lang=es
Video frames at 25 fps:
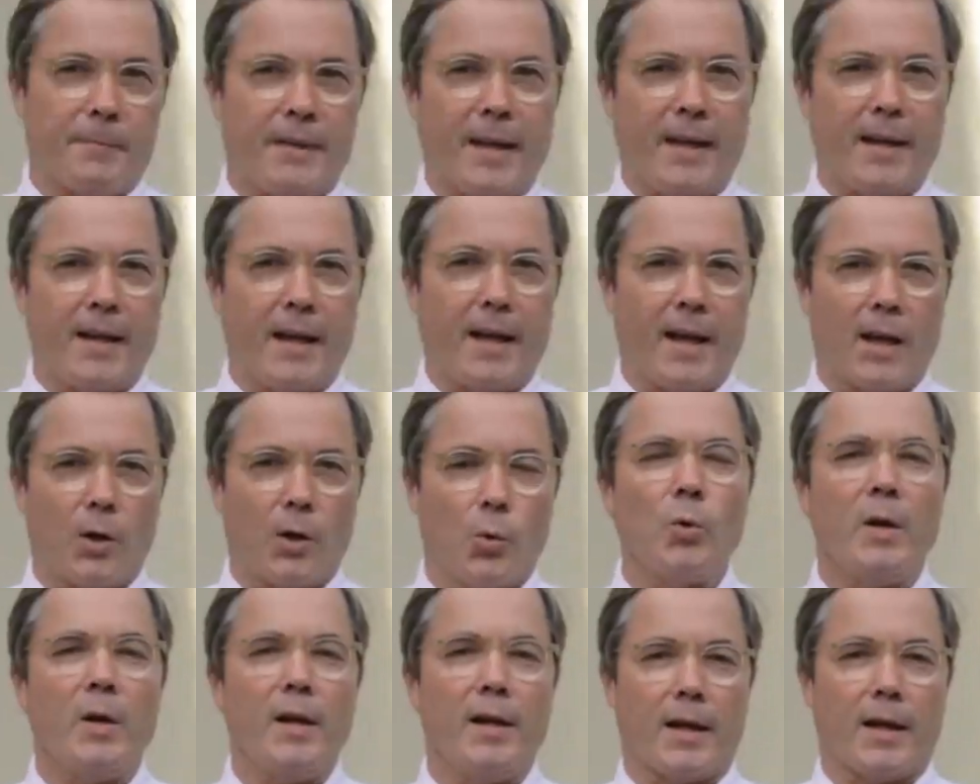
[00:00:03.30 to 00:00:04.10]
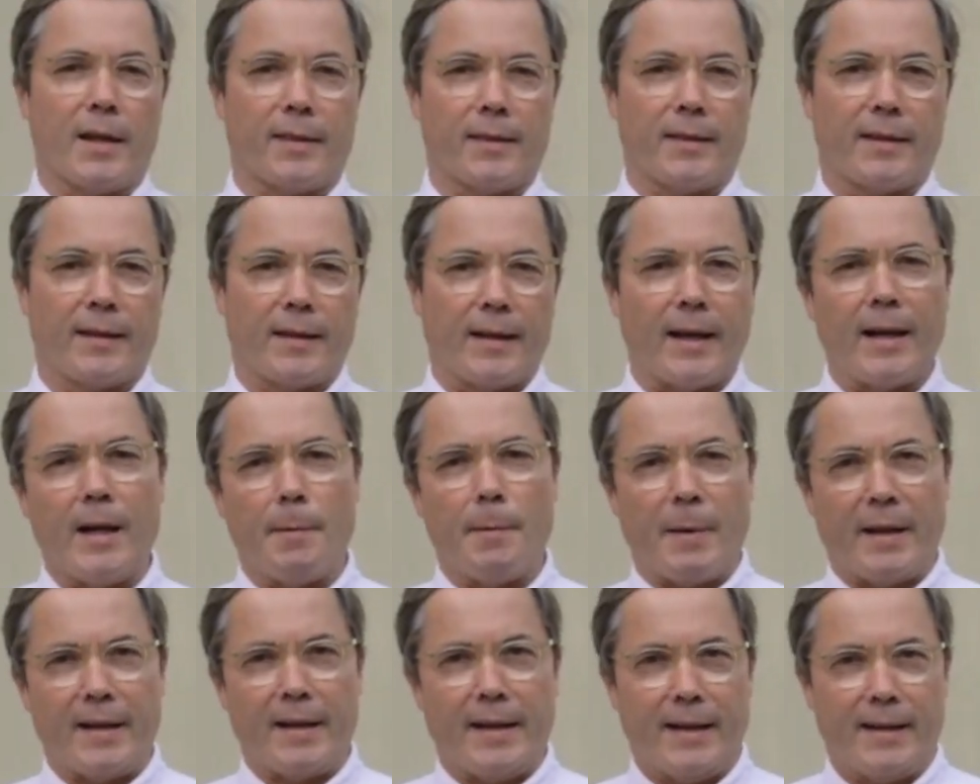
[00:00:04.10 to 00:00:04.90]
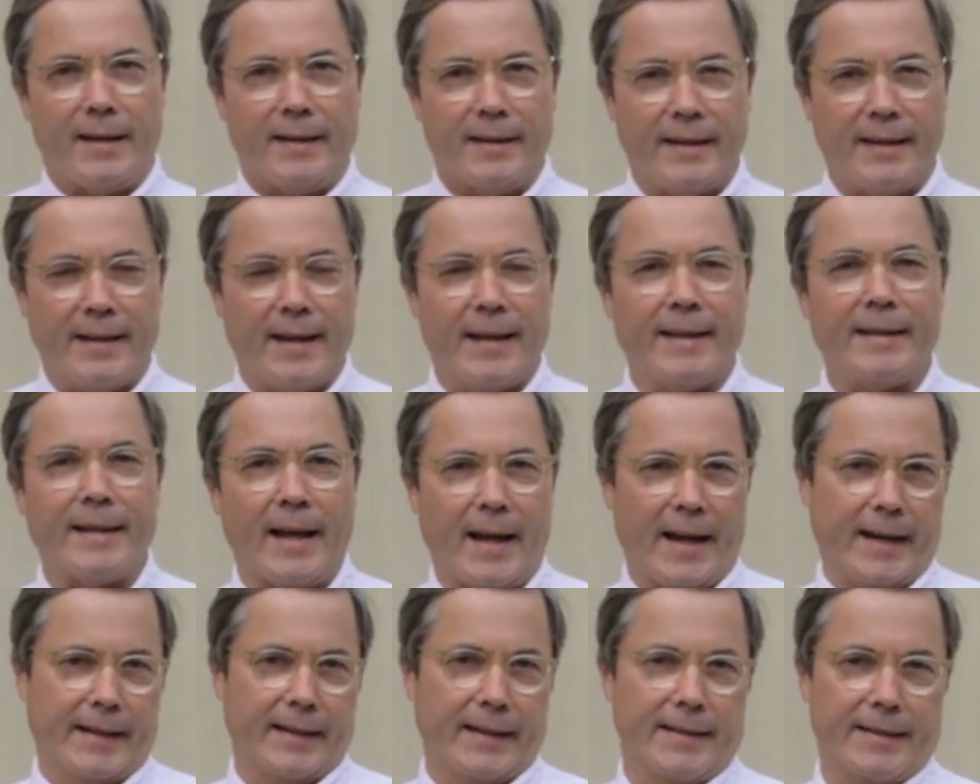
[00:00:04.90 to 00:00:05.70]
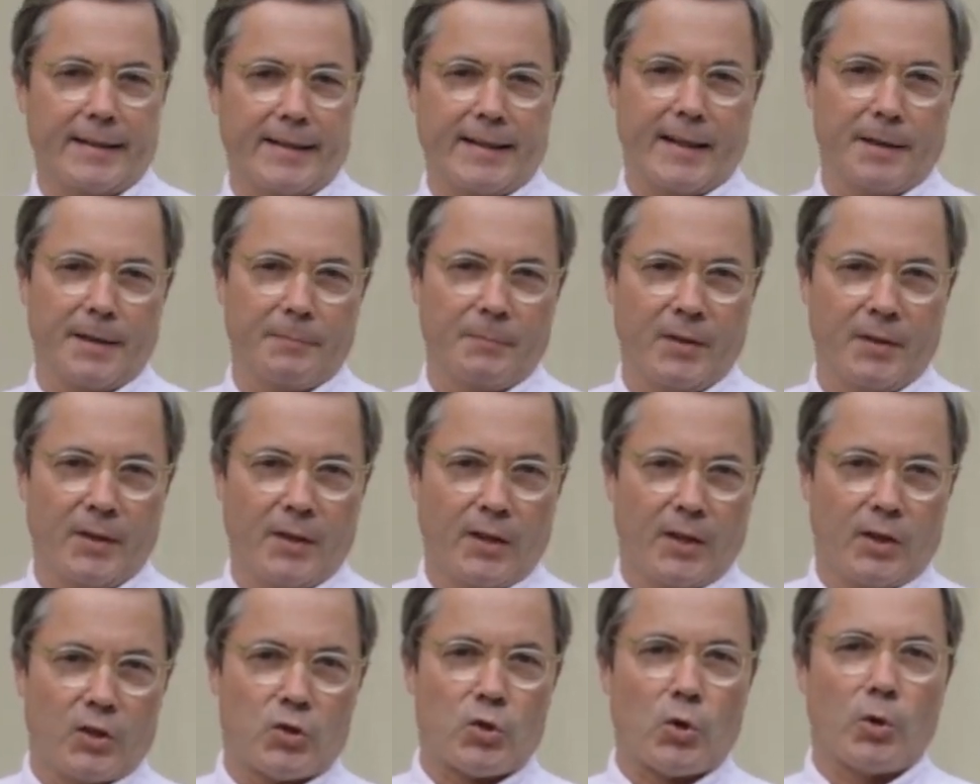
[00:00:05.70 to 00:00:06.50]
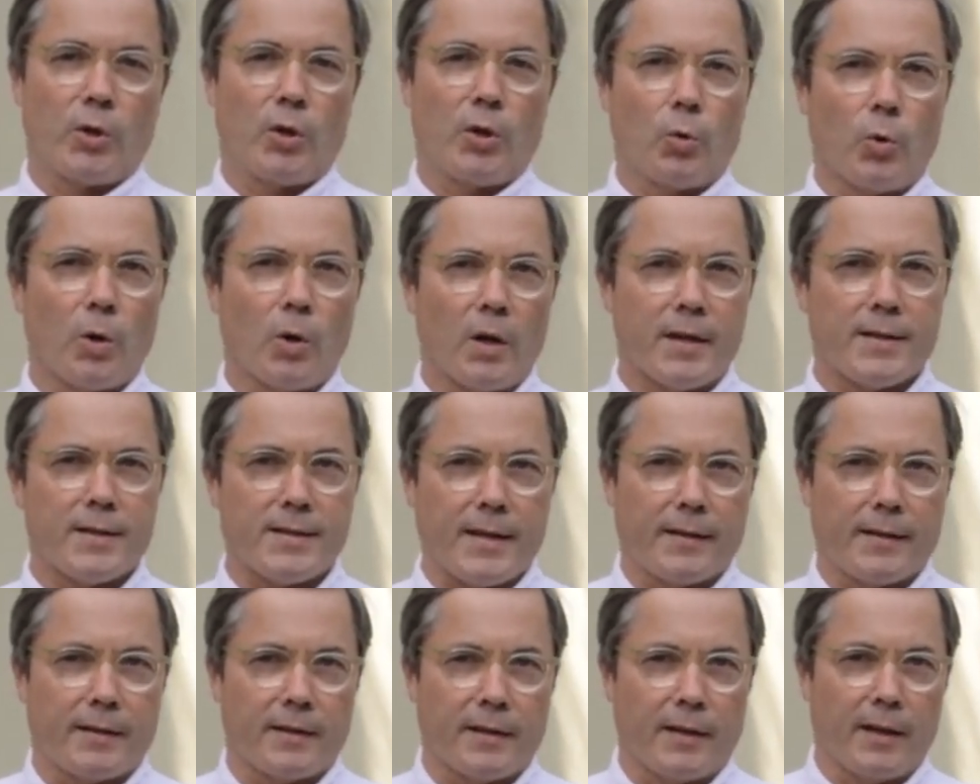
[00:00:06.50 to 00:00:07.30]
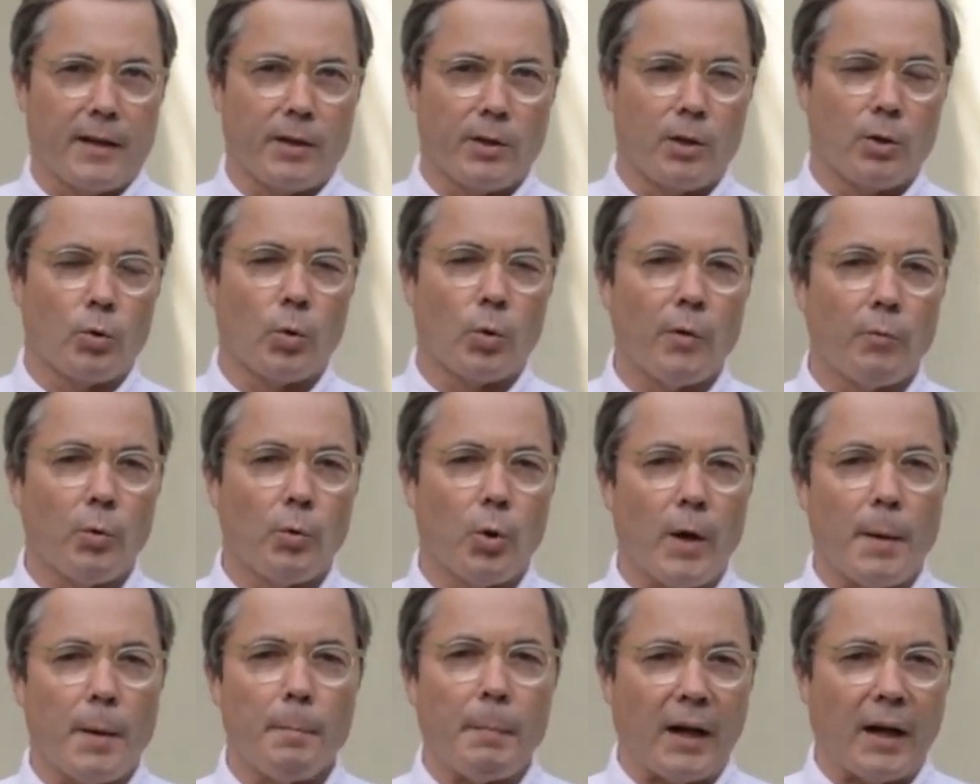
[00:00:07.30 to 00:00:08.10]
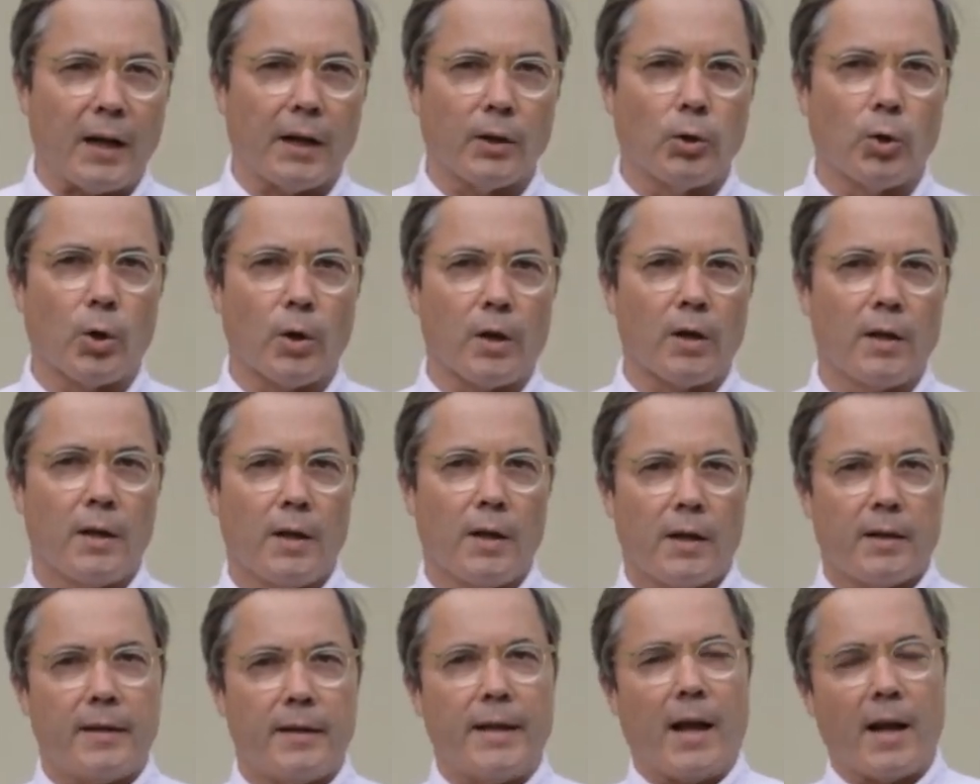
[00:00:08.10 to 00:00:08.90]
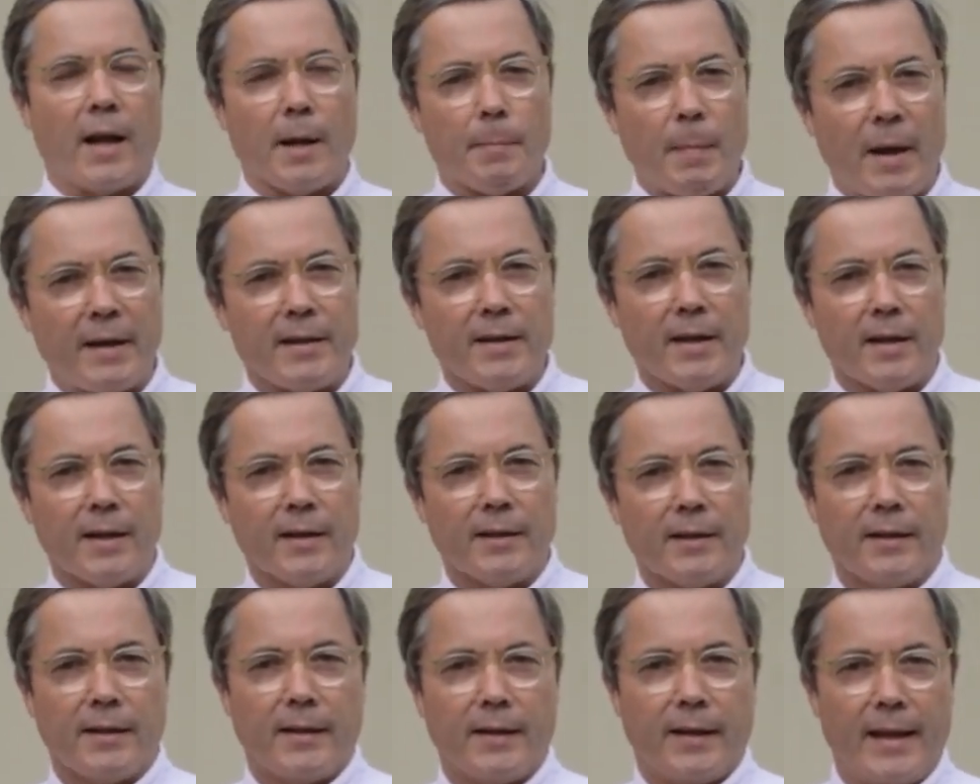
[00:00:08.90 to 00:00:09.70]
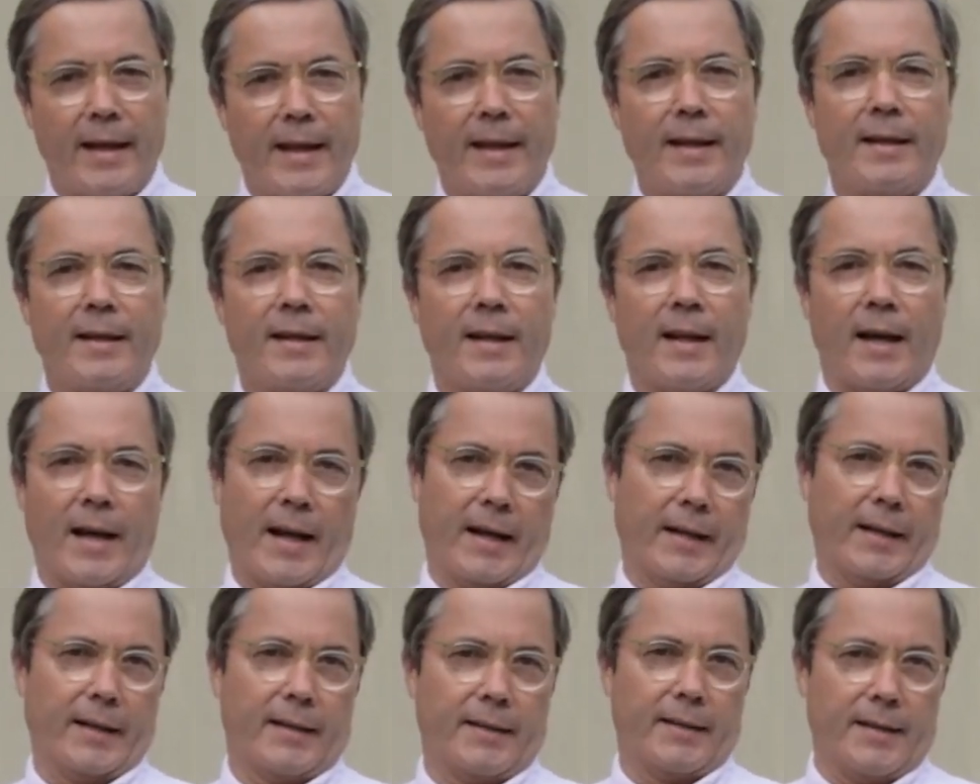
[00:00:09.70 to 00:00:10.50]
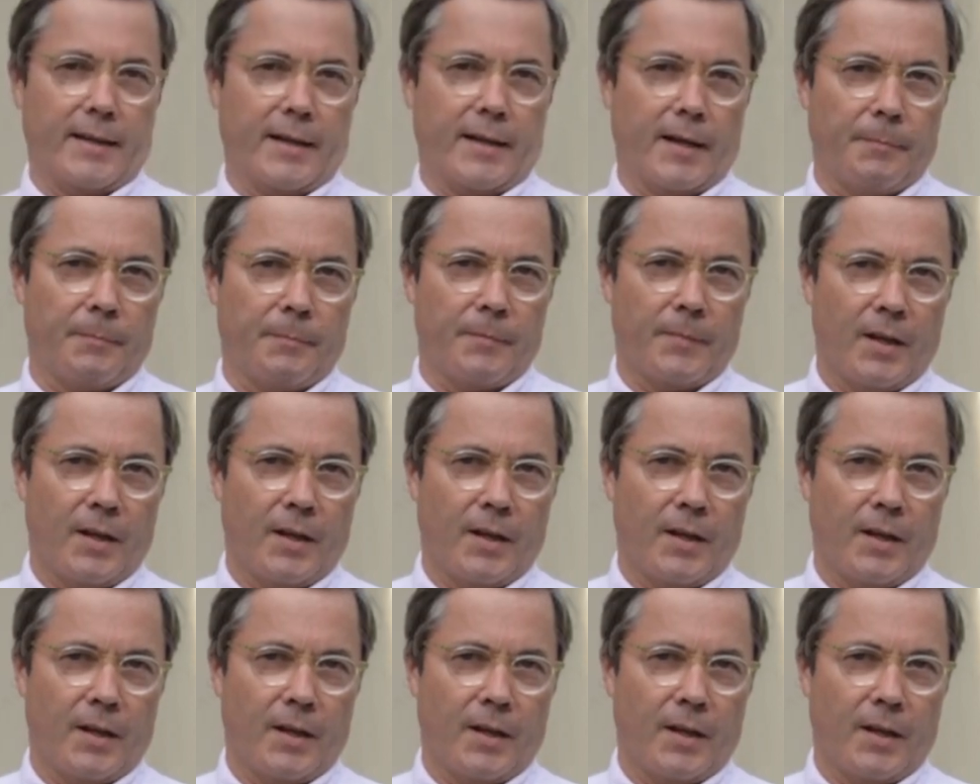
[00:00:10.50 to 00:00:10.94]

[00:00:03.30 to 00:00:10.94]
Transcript: de la unidad alemana en Argentina. Soy Ulrich Sante, el nuevo embajador de Alemania en Argentina.